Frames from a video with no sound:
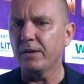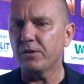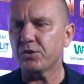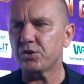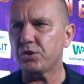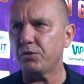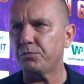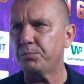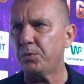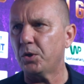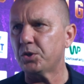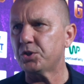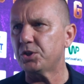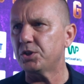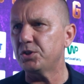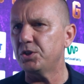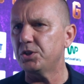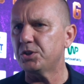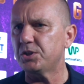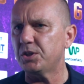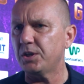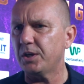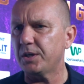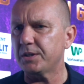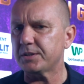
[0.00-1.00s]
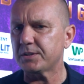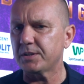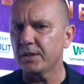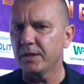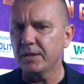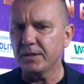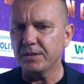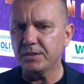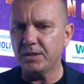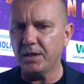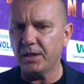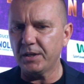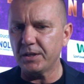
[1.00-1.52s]
że w boksie nic nie jest,
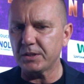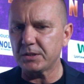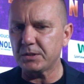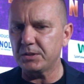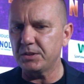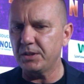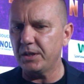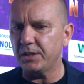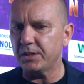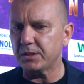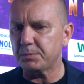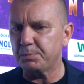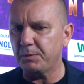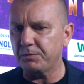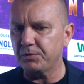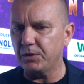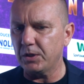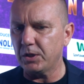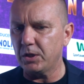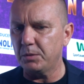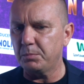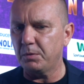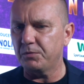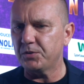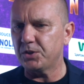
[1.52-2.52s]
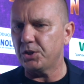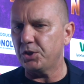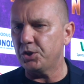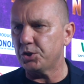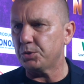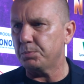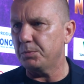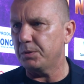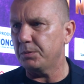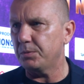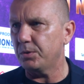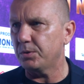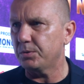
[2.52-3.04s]
nie jest, nie jest pewnego, bo
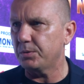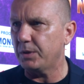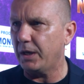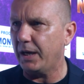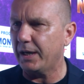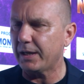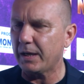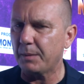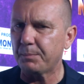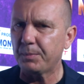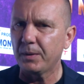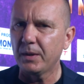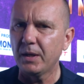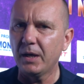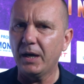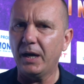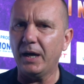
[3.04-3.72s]
widzieliśmy, Arab,